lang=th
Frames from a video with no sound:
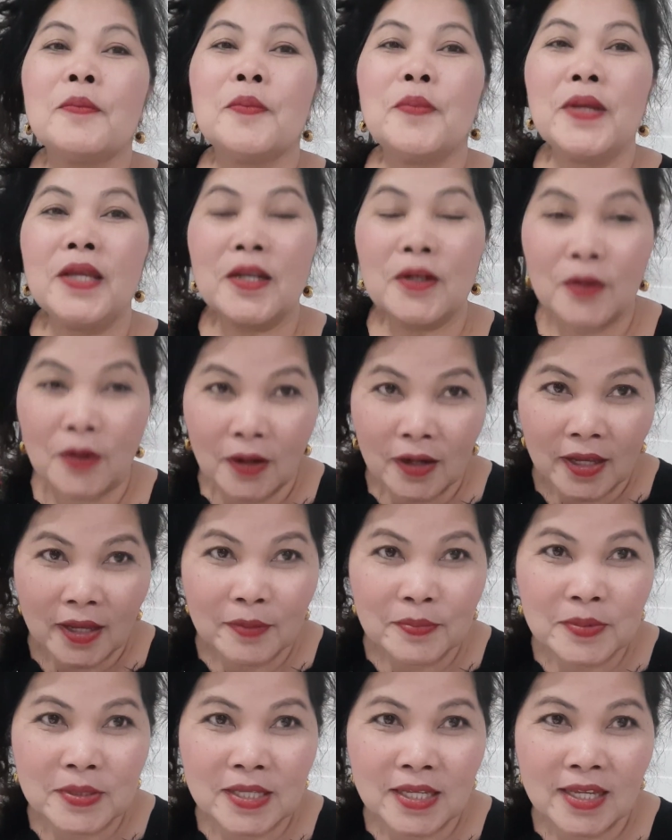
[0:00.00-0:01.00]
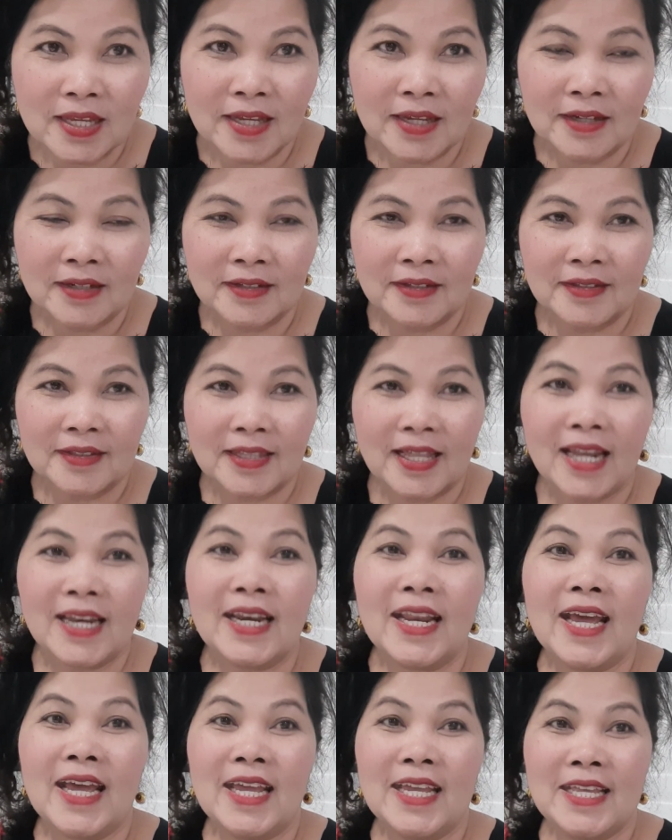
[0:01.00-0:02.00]
พี่น้องเอฟซีท่าน
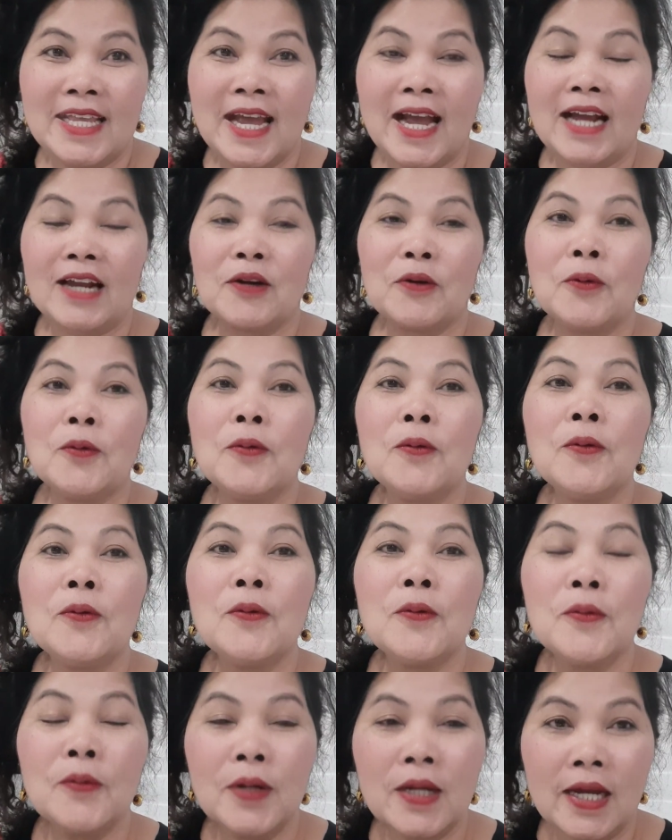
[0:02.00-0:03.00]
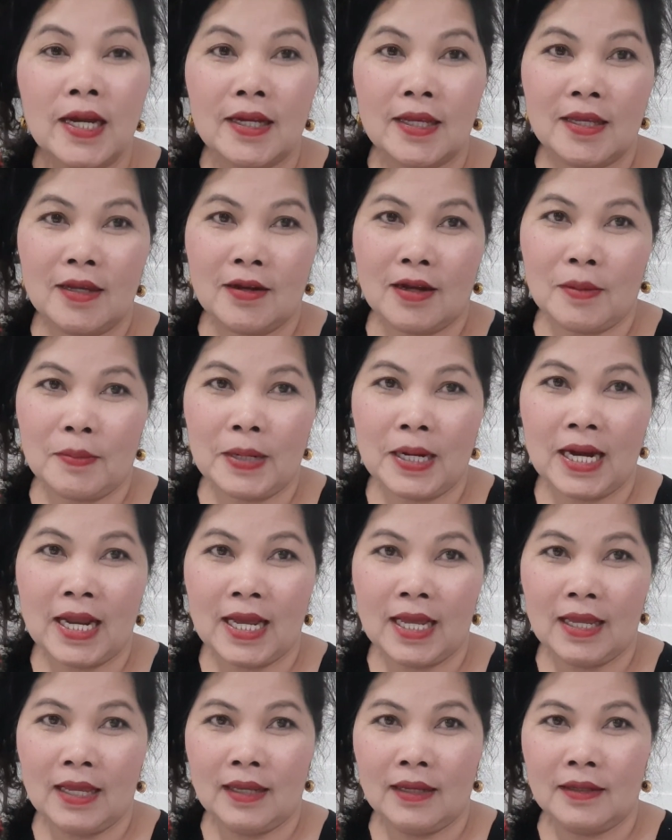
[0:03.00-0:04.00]
ใดอยากรู้เรื่องเกี่ยวกับอะไร
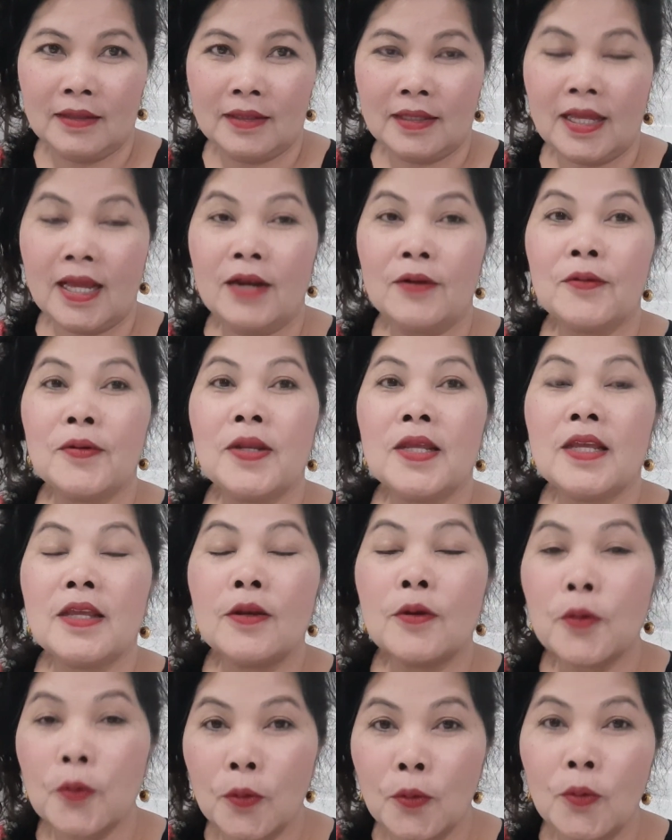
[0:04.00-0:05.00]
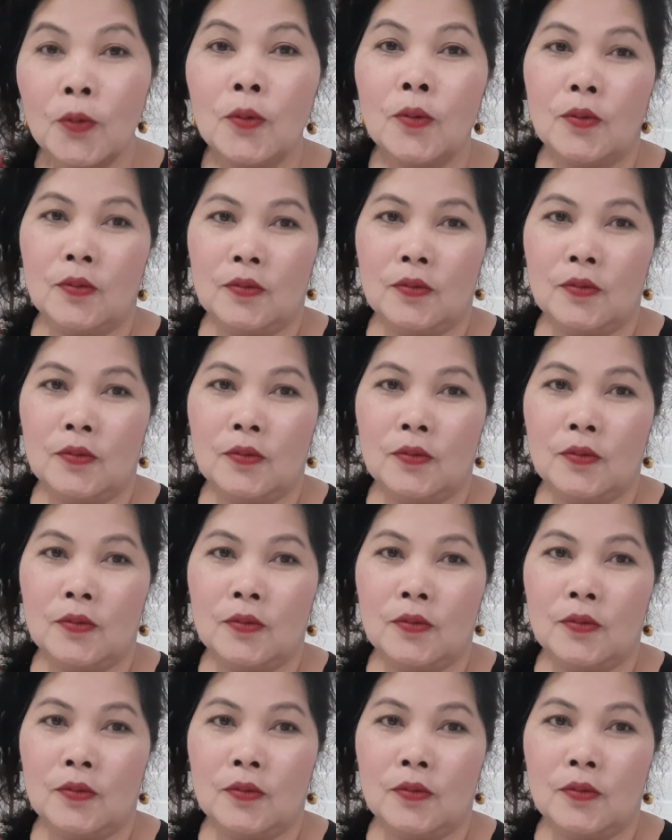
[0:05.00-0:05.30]
ถ้ารุนีรู้